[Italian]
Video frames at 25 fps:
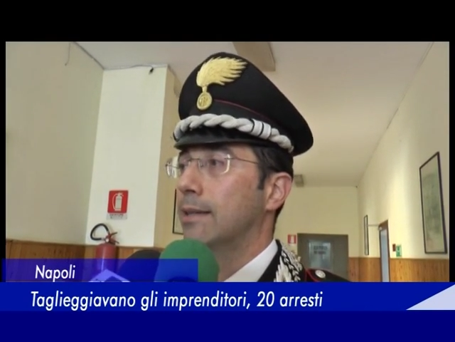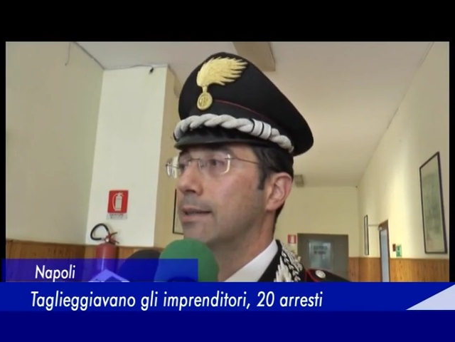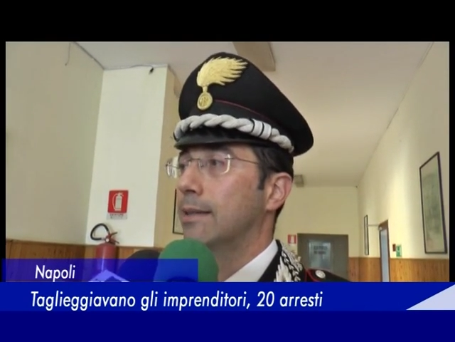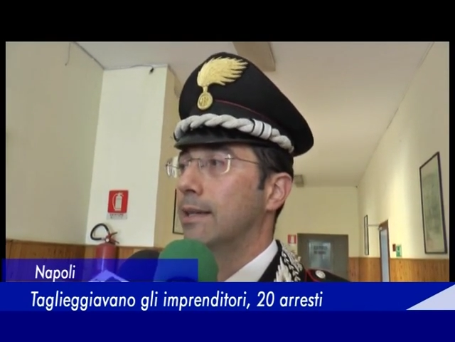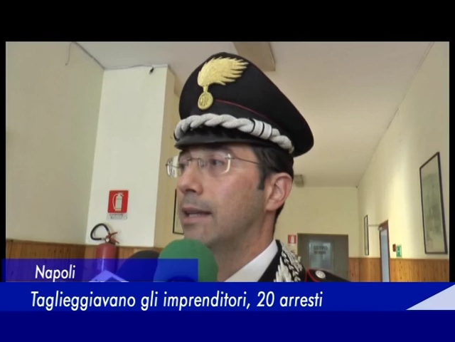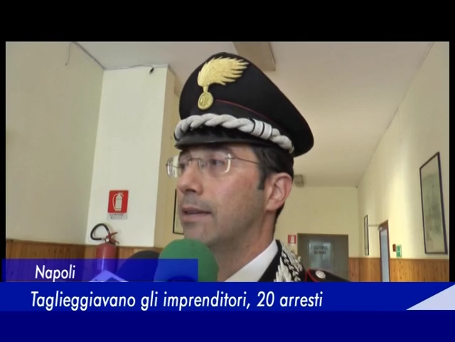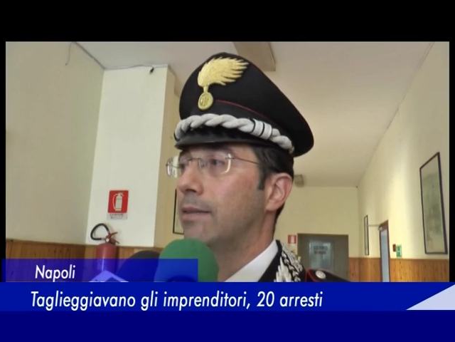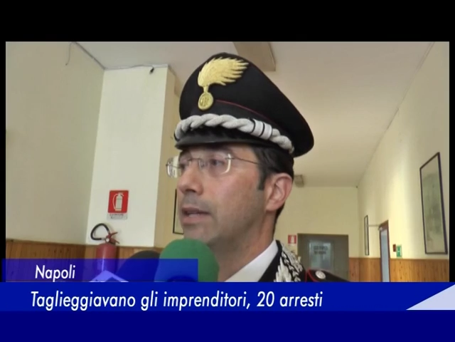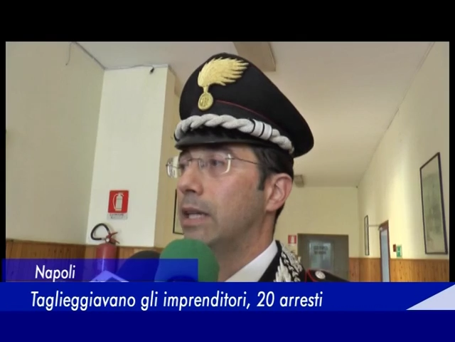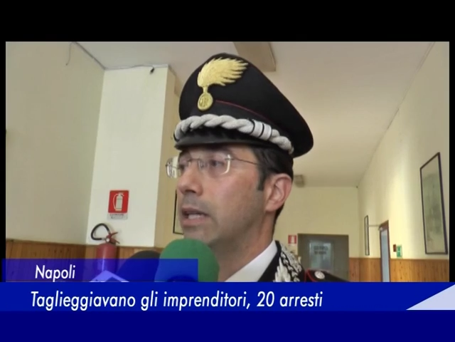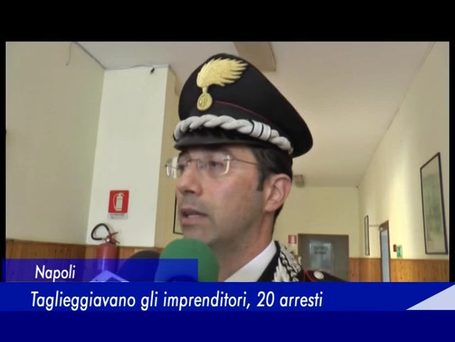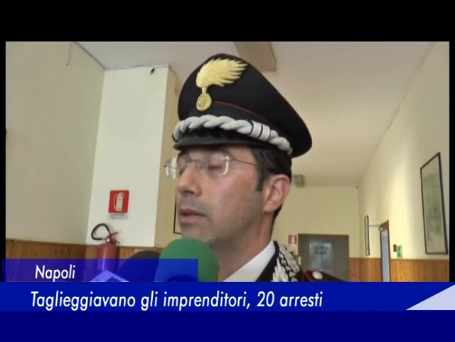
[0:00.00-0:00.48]

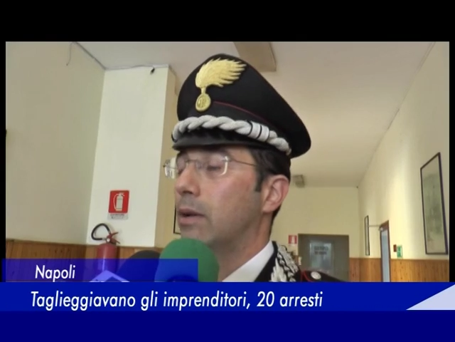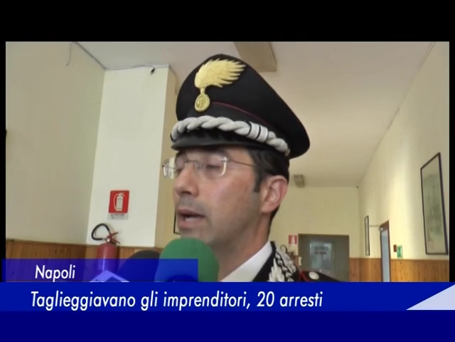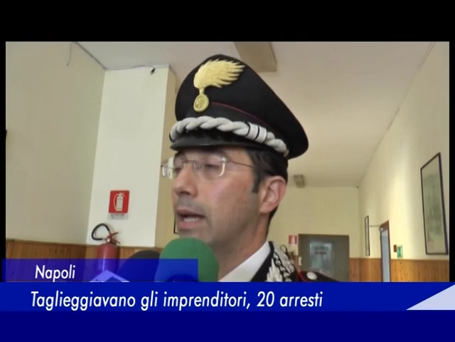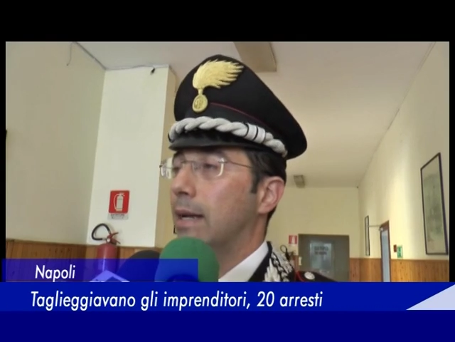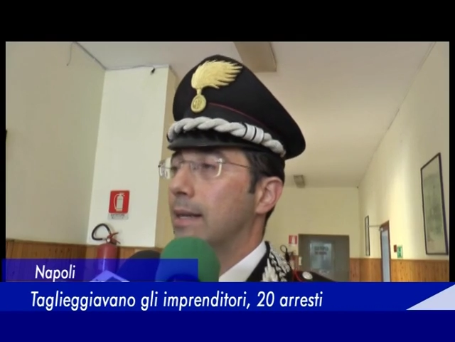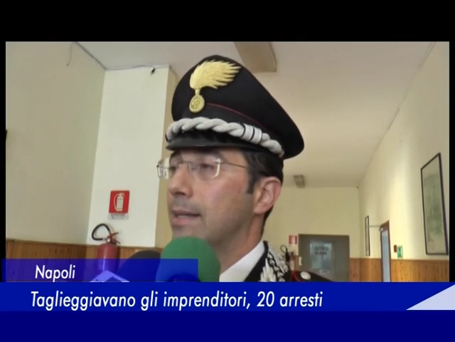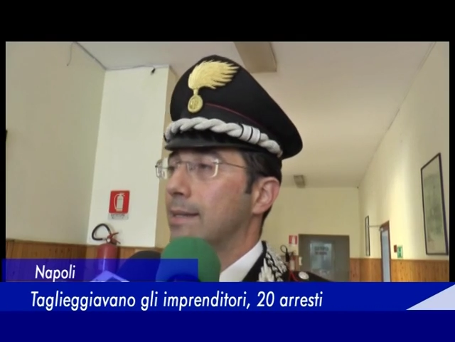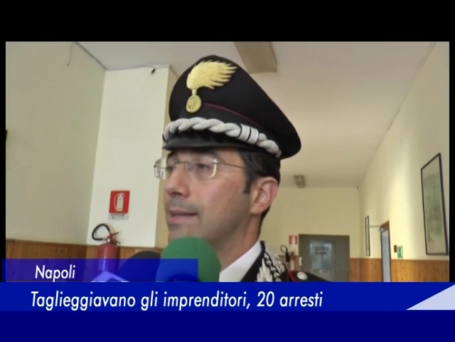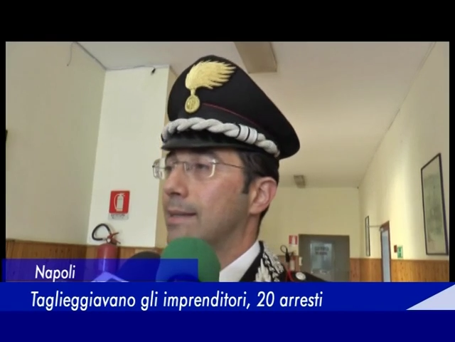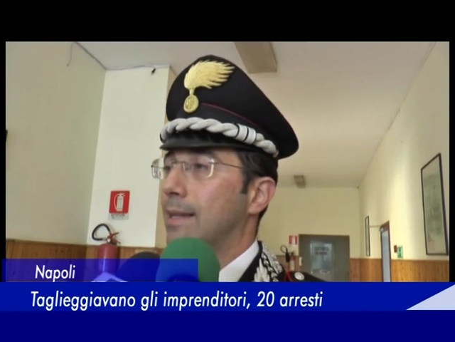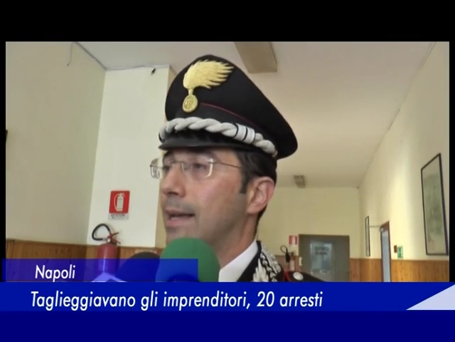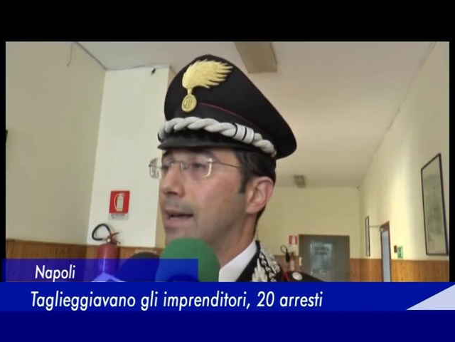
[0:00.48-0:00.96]
Davino e
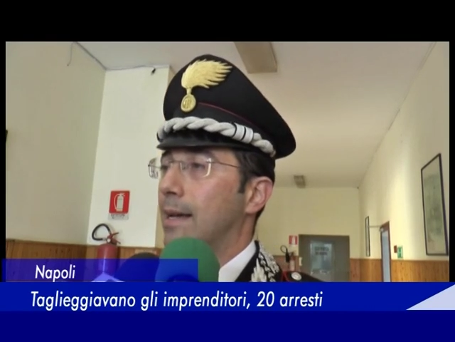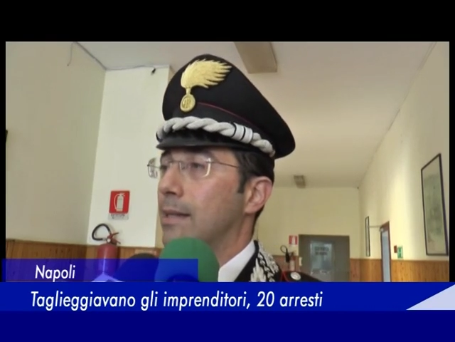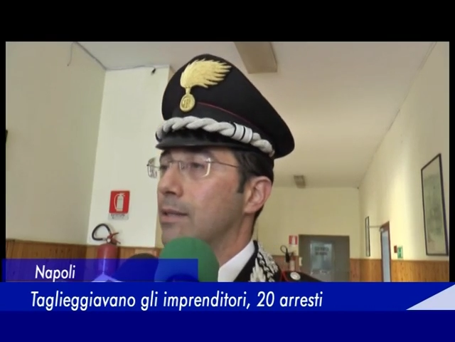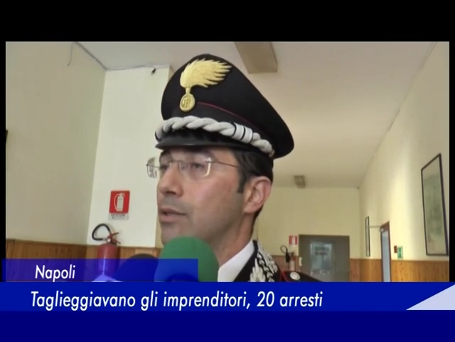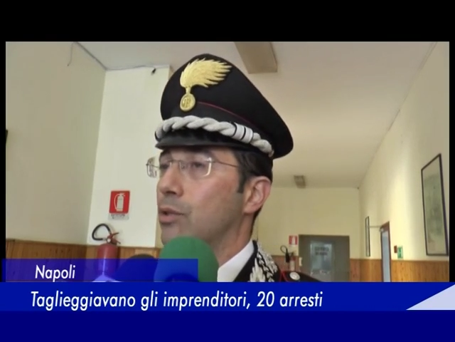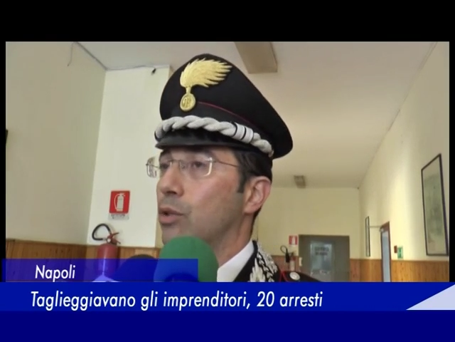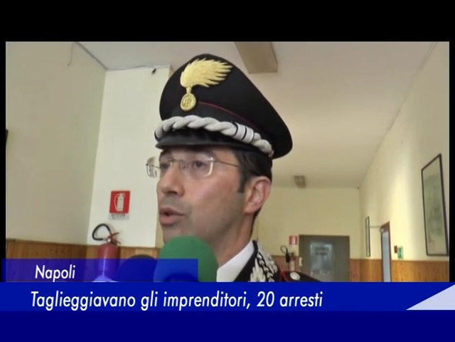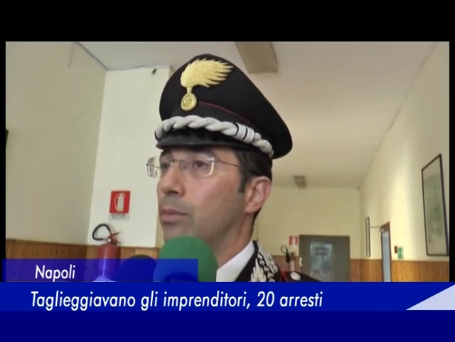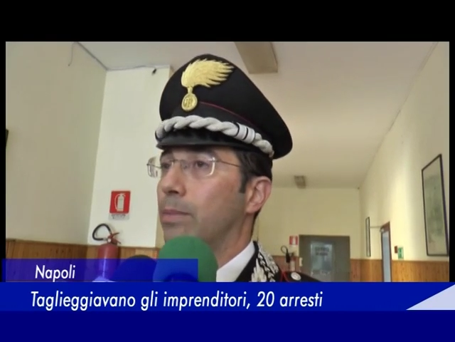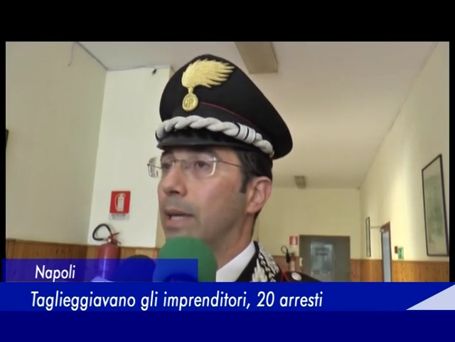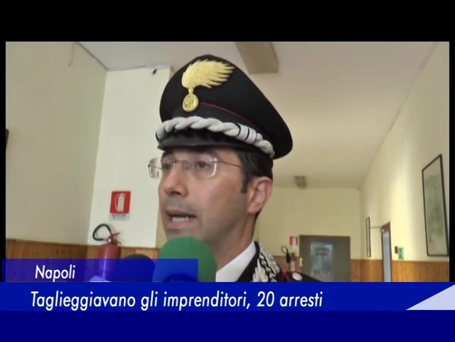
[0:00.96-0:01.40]
Anastasio